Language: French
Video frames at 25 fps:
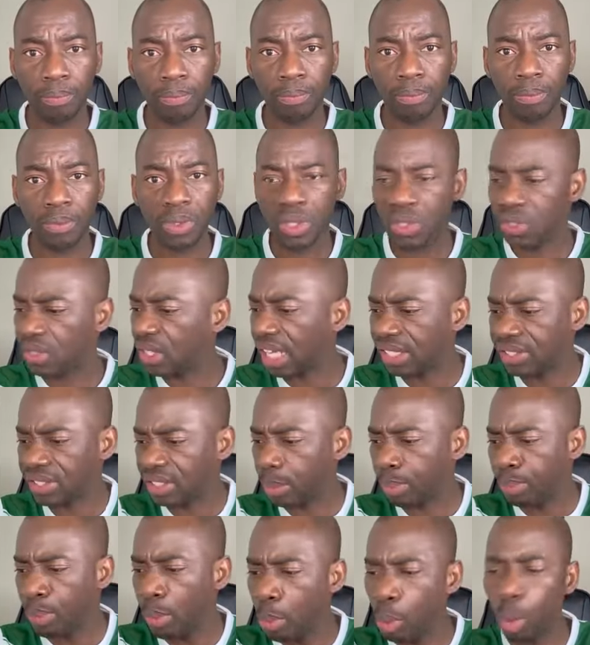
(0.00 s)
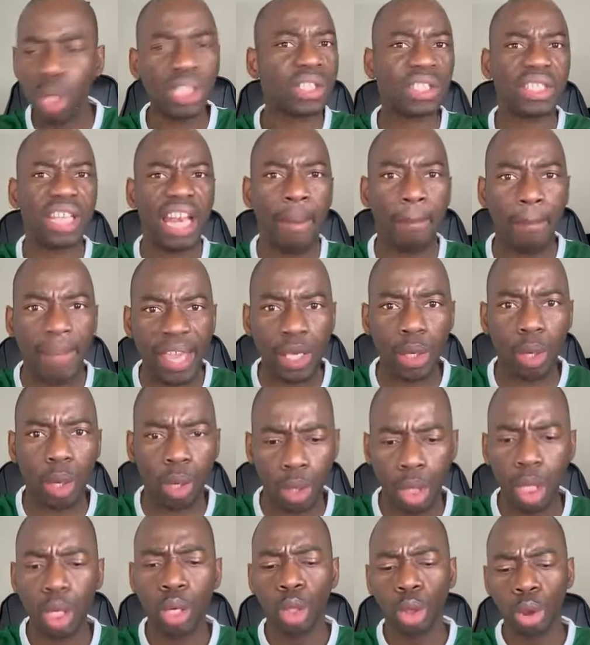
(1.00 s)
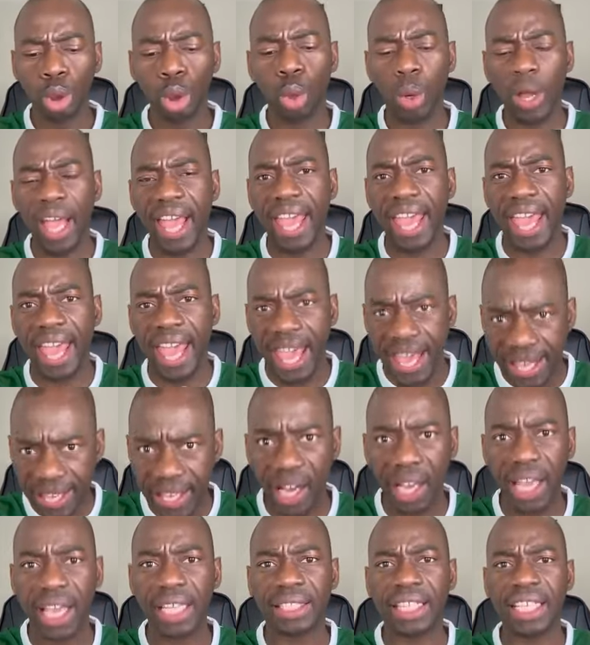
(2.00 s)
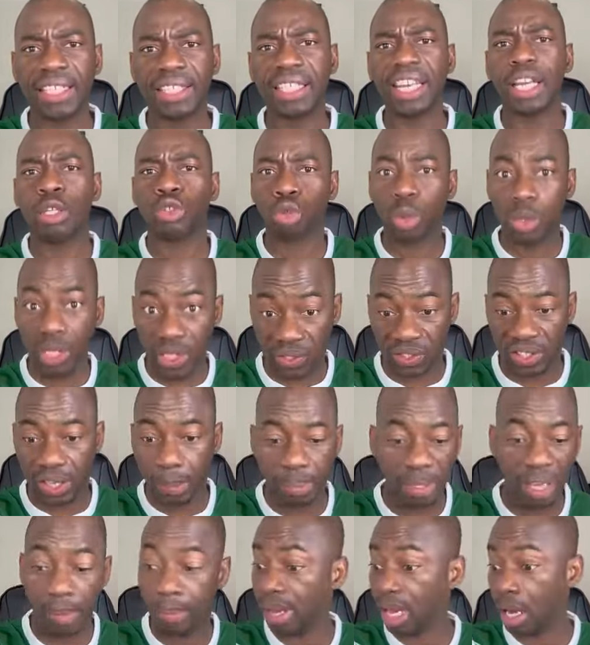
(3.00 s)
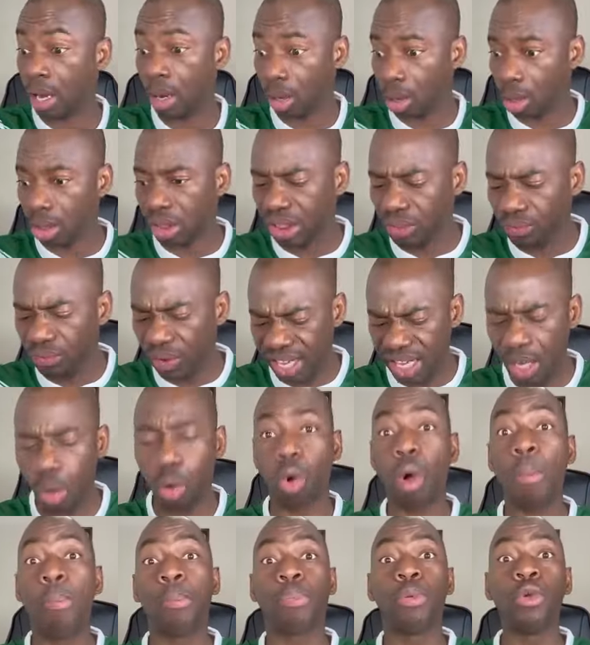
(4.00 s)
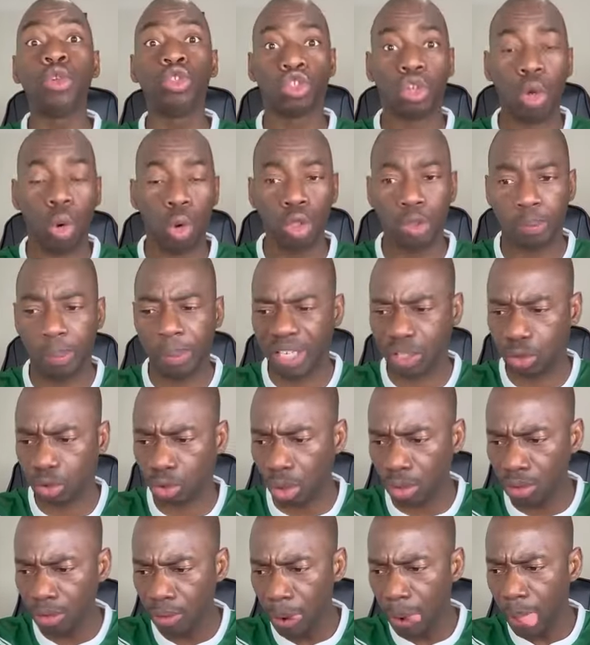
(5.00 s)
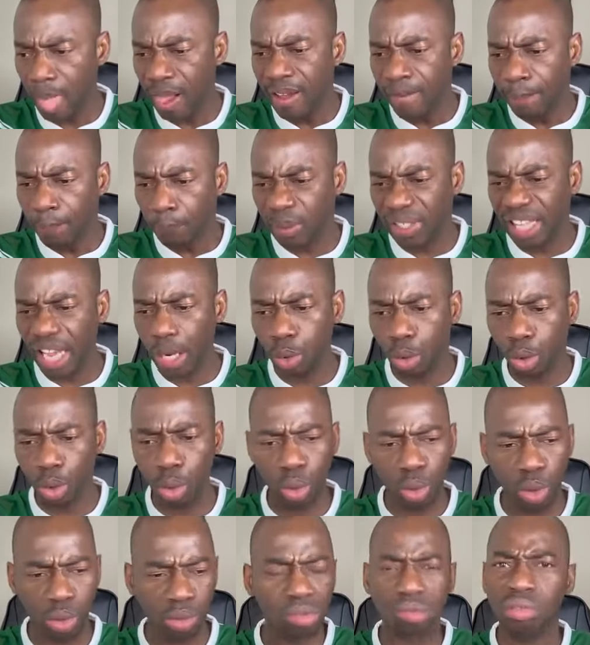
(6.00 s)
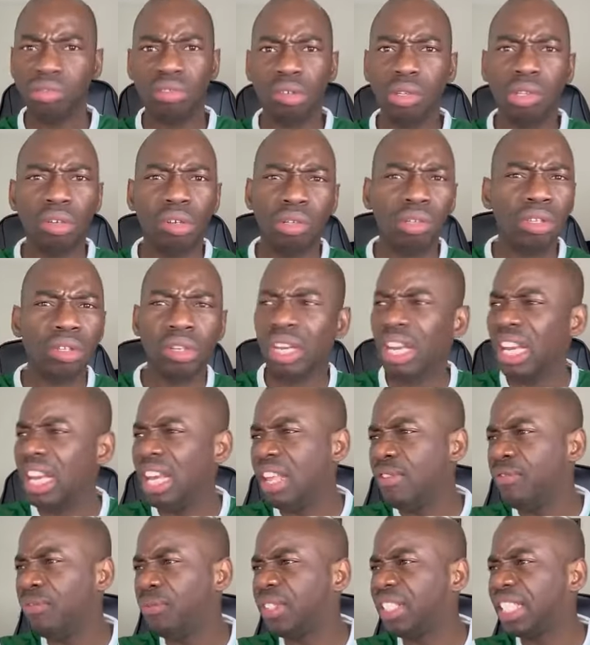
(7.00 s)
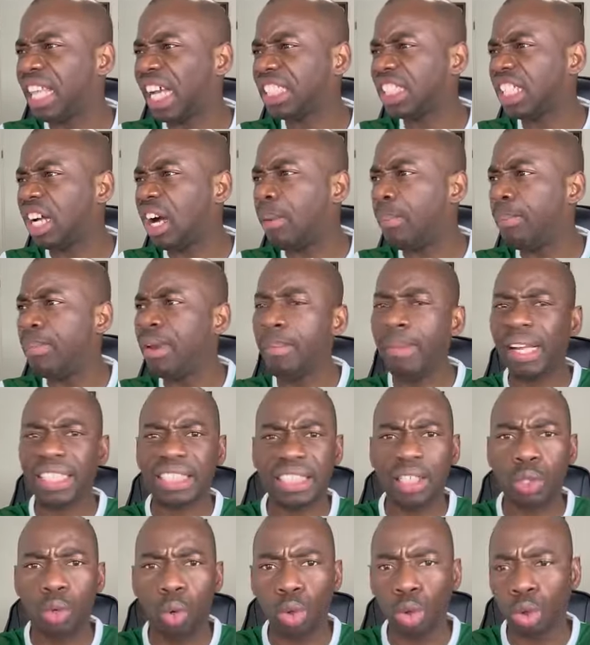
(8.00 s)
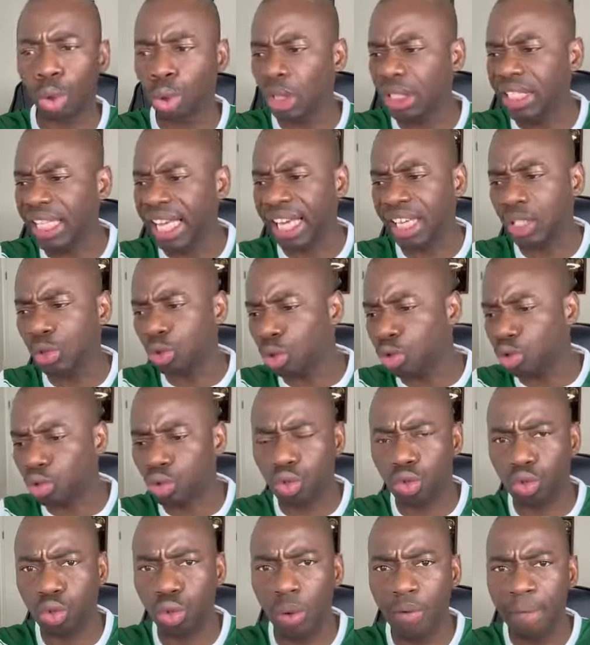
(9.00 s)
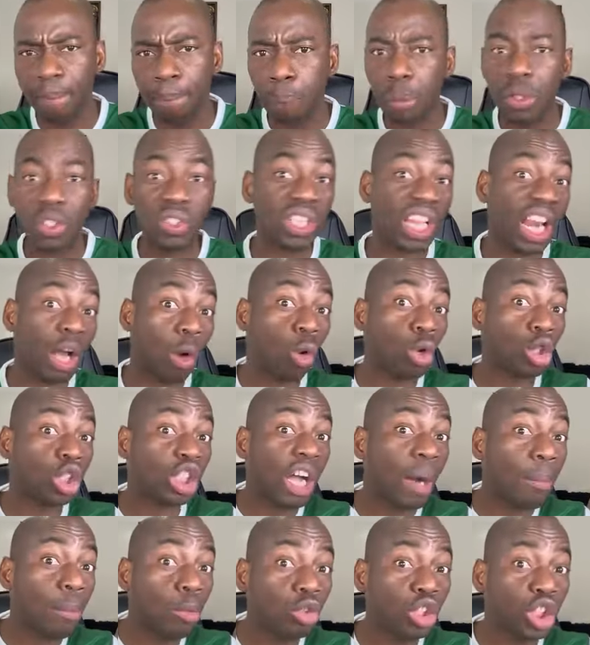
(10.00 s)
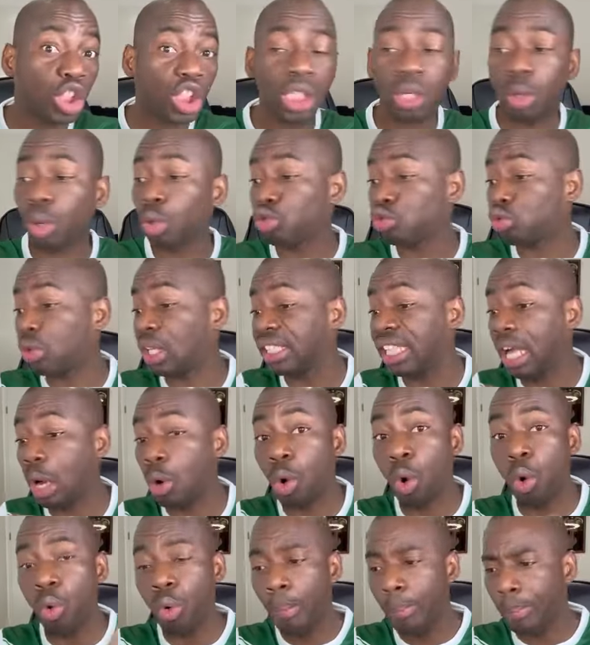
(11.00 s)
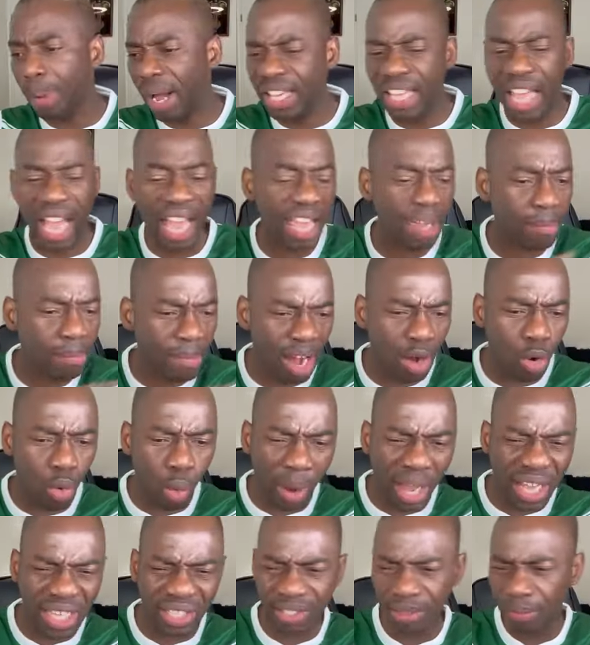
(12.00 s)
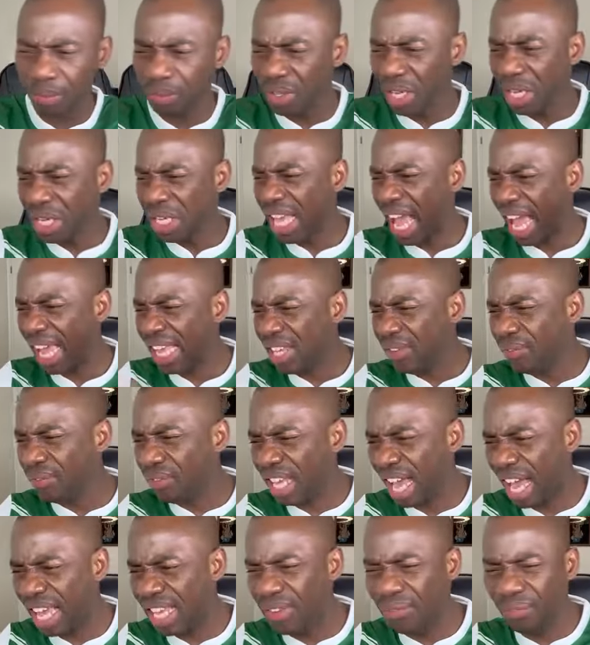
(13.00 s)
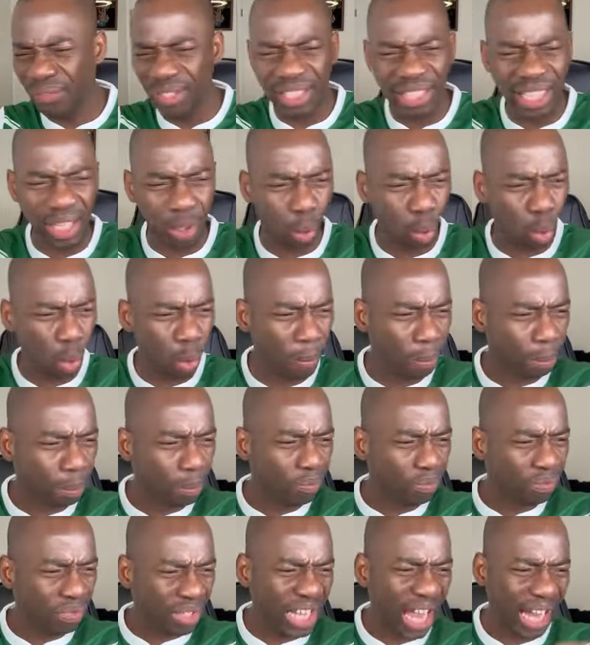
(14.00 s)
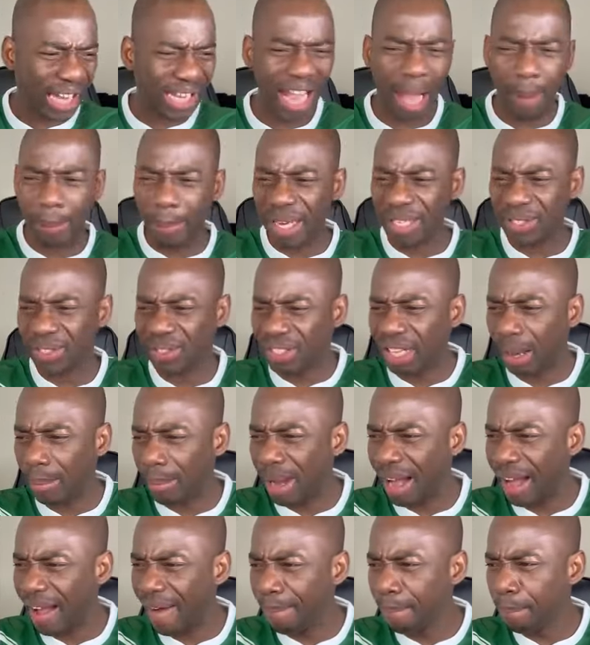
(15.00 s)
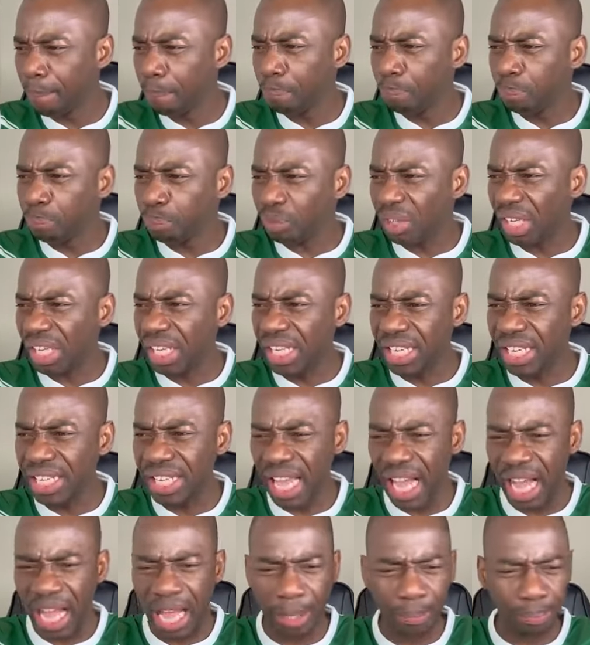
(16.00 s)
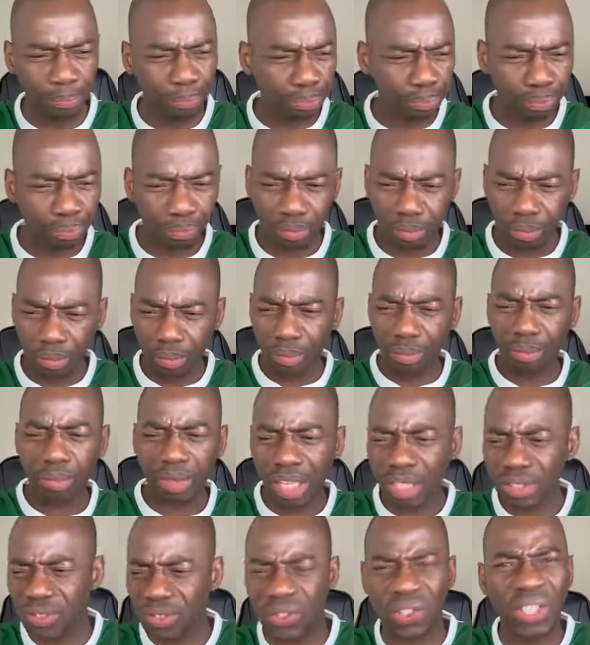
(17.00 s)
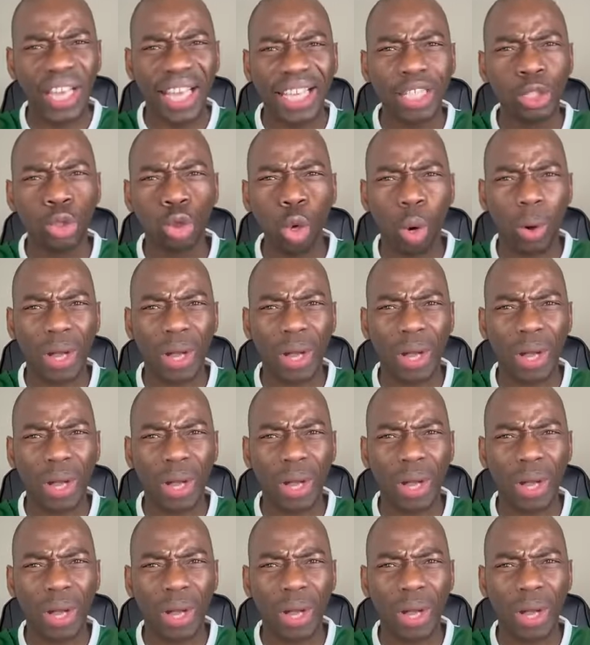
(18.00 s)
Ça, c'est pour moi, c'est la meilleure. Donc, ayant été sélectionnée, c'est bien. Mais en Côte d'Ivoire, il y a encore plusieurs autres personnes, telles que les visages emblématiques aujourd'hui des réseaux sociaux, c'est la coach Amonchi, qu'on soit d'accord ou pas. Il y a Emma Louès, il y a Ividero, il y a Sama, il y a hum, Seri